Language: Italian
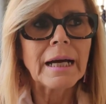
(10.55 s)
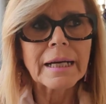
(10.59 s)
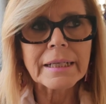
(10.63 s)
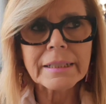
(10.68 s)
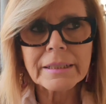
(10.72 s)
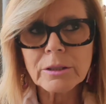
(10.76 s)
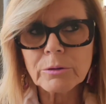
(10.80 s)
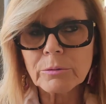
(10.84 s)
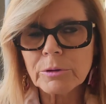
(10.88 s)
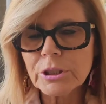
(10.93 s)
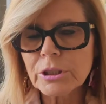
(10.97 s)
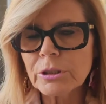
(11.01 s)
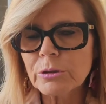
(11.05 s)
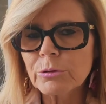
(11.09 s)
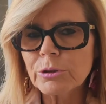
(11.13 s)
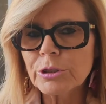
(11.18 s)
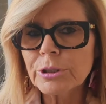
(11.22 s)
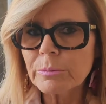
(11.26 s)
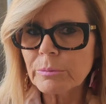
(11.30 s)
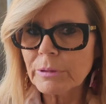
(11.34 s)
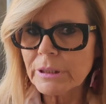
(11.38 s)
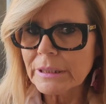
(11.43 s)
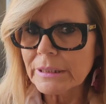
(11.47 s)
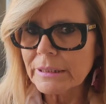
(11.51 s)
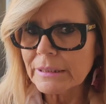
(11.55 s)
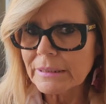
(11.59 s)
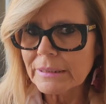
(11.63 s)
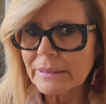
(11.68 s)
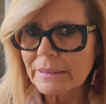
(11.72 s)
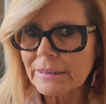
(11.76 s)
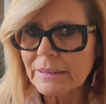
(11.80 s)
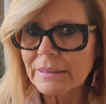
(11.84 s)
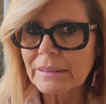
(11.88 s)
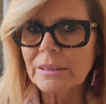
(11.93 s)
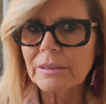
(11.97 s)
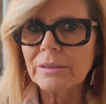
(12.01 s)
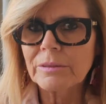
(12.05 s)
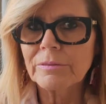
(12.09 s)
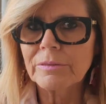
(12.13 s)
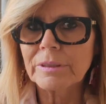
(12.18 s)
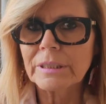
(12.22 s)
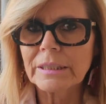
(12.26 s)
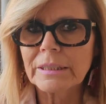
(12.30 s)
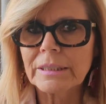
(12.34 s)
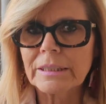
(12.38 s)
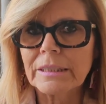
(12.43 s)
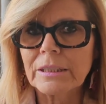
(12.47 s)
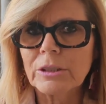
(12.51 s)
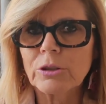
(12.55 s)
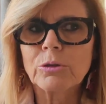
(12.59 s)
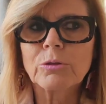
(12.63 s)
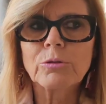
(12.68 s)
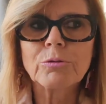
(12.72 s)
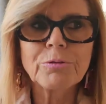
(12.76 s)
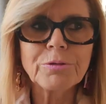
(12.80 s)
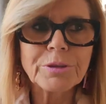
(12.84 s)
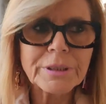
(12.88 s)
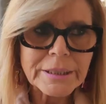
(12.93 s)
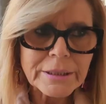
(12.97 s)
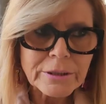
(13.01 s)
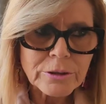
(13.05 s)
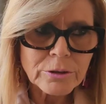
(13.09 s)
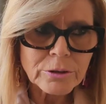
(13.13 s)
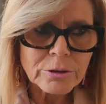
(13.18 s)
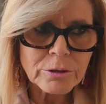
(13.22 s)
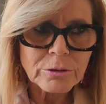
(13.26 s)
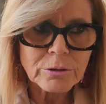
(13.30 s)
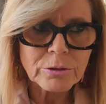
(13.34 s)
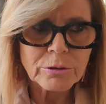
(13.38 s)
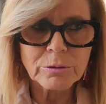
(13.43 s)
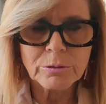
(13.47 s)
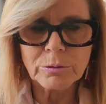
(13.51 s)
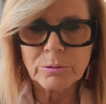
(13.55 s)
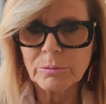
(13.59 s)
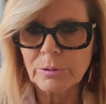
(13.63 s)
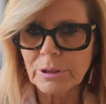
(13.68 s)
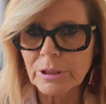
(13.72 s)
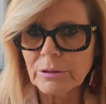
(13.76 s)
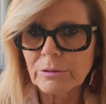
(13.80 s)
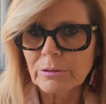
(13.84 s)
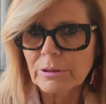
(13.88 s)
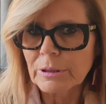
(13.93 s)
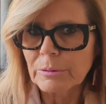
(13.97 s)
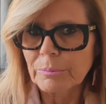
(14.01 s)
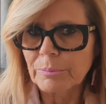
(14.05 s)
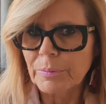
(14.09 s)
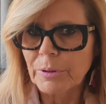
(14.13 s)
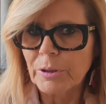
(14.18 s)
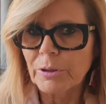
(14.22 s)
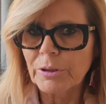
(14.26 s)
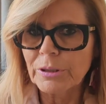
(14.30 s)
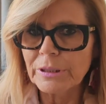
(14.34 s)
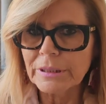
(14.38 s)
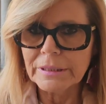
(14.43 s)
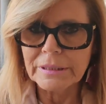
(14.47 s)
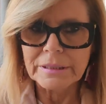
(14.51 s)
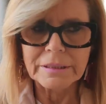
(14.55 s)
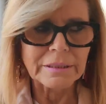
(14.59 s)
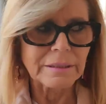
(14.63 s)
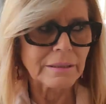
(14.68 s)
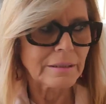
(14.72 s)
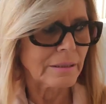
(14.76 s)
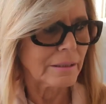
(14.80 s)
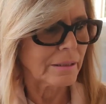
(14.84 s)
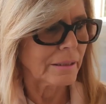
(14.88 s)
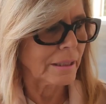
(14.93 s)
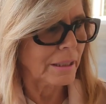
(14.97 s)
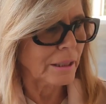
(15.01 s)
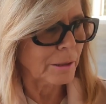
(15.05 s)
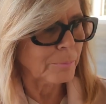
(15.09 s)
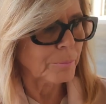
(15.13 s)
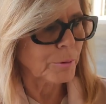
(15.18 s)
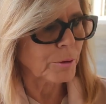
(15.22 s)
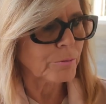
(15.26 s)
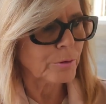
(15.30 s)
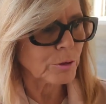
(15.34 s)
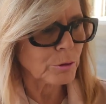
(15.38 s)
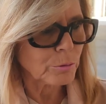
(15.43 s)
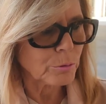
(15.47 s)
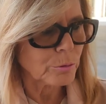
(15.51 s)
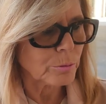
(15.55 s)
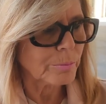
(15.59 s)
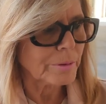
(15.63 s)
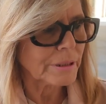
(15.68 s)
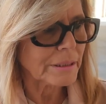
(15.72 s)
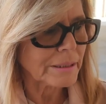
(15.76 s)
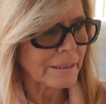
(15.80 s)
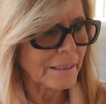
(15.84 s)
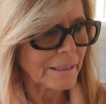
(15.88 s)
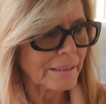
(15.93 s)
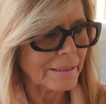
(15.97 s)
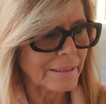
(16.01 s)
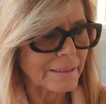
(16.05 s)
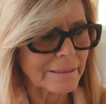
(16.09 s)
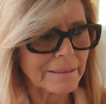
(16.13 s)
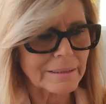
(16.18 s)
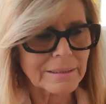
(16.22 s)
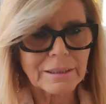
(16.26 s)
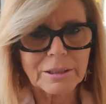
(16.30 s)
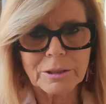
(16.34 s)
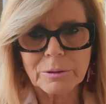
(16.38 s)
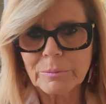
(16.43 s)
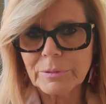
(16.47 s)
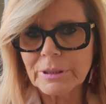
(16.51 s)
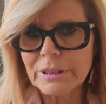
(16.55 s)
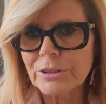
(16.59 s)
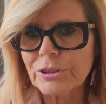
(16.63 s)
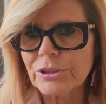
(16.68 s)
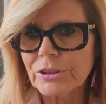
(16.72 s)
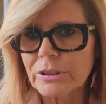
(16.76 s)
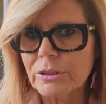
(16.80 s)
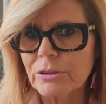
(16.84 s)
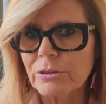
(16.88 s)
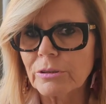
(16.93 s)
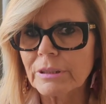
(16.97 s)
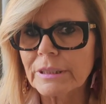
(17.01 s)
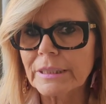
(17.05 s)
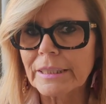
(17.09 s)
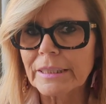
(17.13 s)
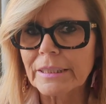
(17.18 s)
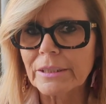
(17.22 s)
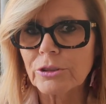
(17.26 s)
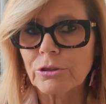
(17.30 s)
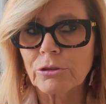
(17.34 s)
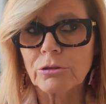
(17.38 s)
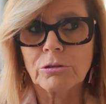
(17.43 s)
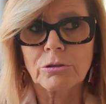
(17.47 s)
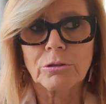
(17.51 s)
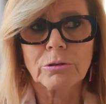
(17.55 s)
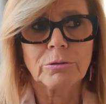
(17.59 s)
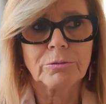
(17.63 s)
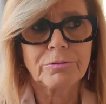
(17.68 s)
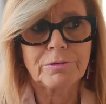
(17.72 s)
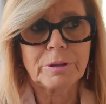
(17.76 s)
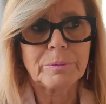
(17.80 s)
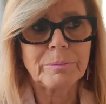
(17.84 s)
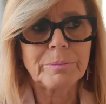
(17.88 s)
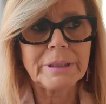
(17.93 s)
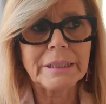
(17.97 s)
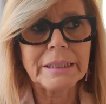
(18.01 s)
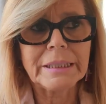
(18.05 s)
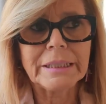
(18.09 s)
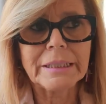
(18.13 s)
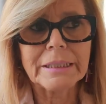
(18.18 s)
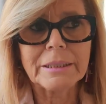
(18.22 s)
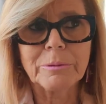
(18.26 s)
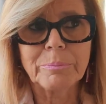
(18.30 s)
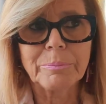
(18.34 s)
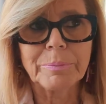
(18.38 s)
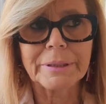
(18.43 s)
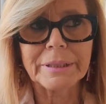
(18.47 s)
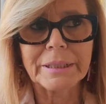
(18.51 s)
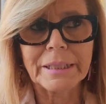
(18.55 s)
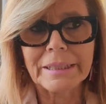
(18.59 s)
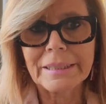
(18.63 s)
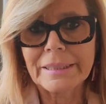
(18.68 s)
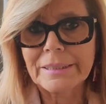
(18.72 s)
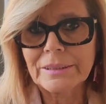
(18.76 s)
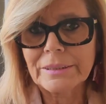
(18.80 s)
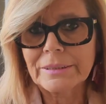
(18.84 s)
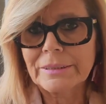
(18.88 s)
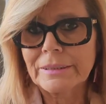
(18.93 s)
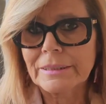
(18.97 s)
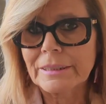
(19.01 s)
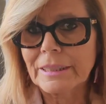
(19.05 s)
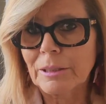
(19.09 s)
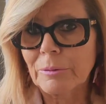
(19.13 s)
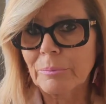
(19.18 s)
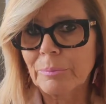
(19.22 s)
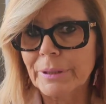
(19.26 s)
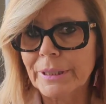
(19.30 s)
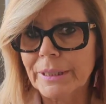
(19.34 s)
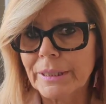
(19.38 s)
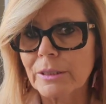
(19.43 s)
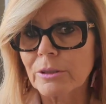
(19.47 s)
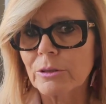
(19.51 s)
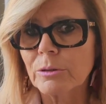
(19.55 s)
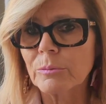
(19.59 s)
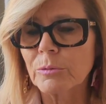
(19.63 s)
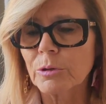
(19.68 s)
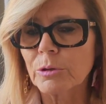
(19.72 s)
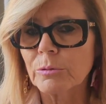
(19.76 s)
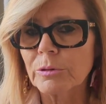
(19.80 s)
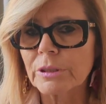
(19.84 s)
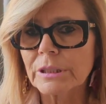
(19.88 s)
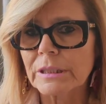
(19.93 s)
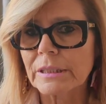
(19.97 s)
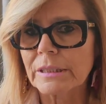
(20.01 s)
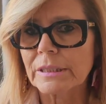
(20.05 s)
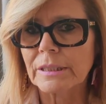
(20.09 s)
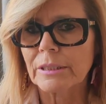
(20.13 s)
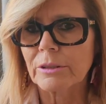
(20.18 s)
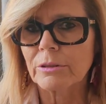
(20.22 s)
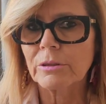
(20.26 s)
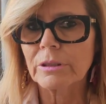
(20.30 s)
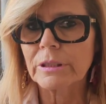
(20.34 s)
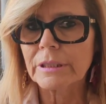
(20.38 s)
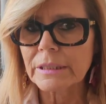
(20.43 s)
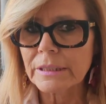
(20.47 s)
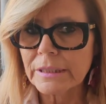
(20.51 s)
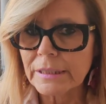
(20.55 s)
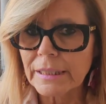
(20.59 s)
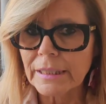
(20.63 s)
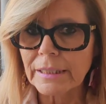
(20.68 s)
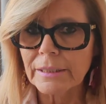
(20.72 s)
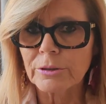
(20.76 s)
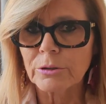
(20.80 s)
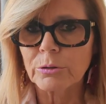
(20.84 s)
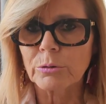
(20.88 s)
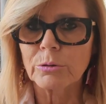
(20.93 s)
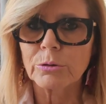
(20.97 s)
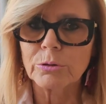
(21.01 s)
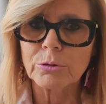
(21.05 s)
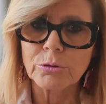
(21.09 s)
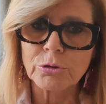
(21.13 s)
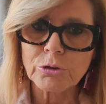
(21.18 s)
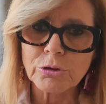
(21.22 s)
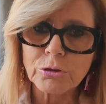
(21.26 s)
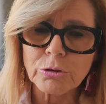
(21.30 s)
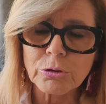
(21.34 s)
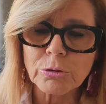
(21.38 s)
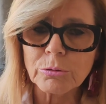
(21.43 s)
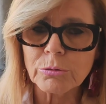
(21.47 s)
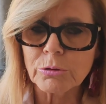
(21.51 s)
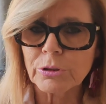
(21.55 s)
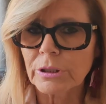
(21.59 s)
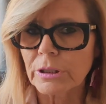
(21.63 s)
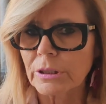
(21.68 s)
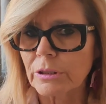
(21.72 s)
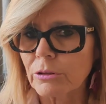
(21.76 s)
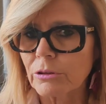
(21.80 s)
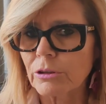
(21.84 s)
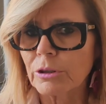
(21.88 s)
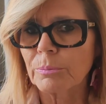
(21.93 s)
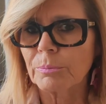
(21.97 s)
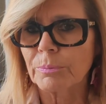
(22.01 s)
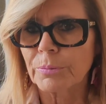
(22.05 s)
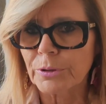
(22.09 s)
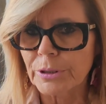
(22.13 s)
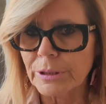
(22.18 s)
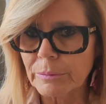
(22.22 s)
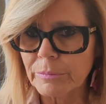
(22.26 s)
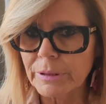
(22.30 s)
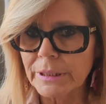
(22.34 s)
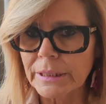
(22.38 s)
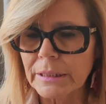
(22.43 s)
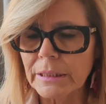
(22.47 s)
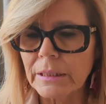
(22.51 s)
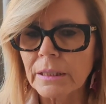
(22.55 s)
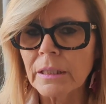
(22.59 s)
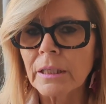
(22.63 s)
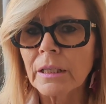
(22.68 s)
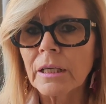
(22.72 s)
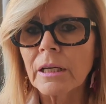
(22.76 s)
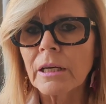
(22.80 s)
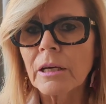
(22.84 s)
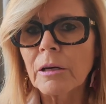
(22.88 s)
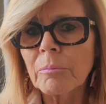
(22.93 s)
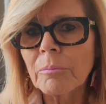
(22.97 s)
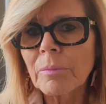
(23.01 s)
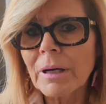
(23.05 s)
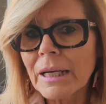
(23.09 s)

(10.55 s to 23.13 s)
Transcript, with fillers: Anche queste ultime iniziative che confliggono con quello che poi è la prova documentale che sta emergendo adesso non fa bene alla città perché comunque si stanno innescando non solo ulteriori polemiche